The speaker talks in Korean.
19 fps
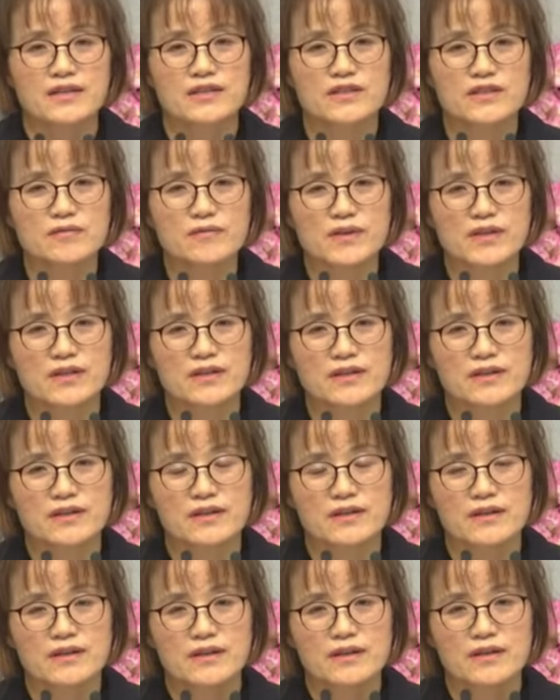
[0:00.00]

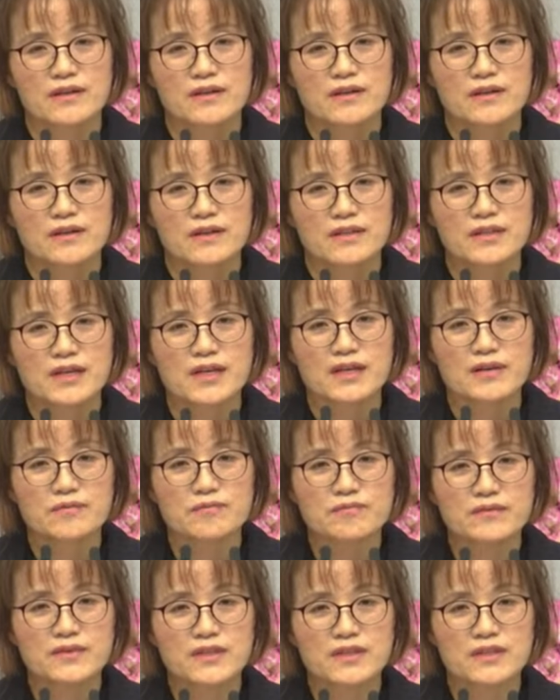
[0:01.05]
그러면
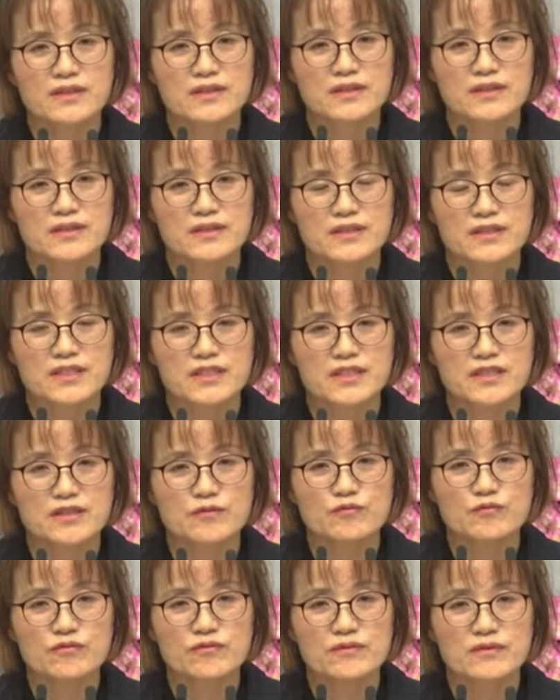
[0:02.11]
사람들은
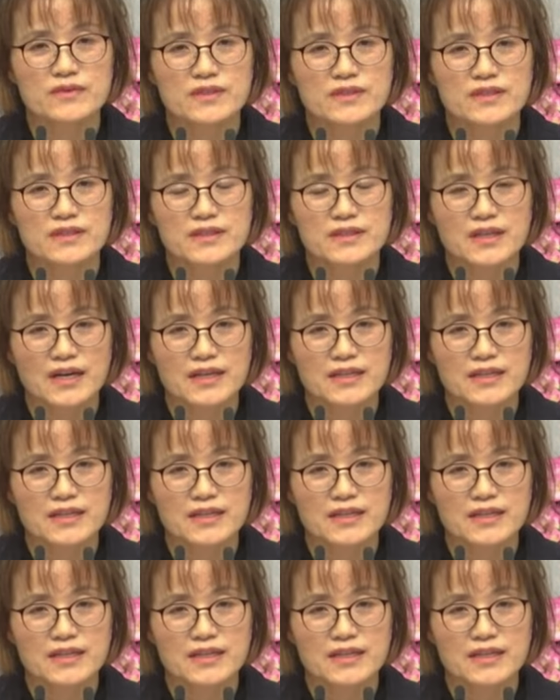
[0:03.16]
지금